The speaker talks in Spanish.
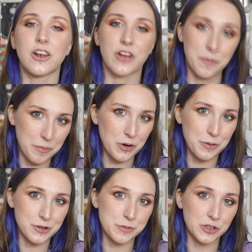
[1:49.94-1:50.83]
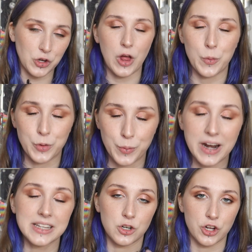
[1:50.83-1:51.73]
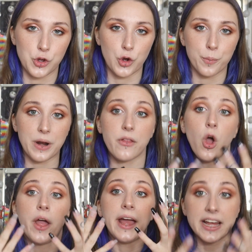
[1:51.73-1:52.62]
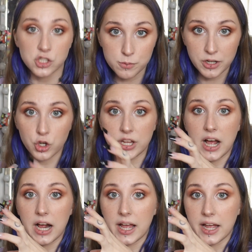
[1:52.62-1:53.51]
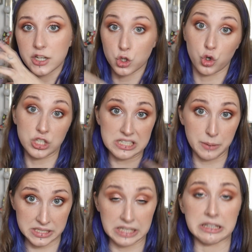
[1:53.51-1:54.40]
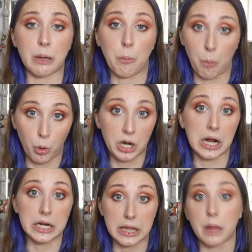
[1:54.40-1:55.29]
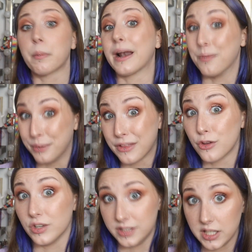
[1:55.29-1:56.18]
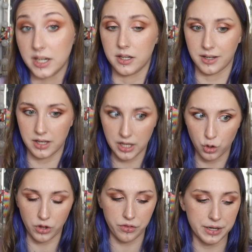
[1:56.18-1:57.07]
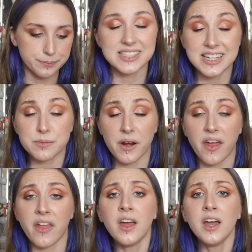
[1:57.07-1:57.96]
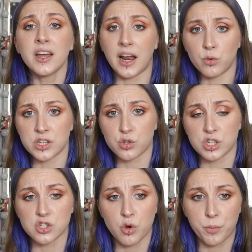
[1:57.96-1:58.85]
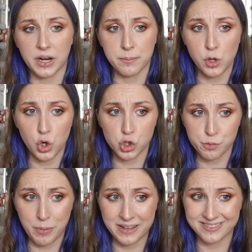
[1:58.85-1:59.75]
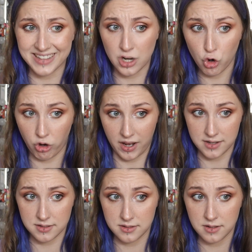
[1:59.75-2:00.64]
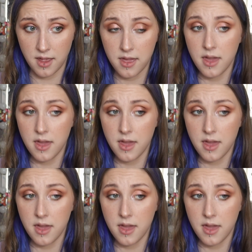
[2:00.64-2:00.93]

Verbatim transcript: de lo que a mí por lo menos me ha tocado probar, de lo que yo he comprado, en su mayoría eh, son cosas de bastante buena calidad para el precio que tienen, quiero decir. Sí que es verdad que algunas cosas como por ejemplo los pantalones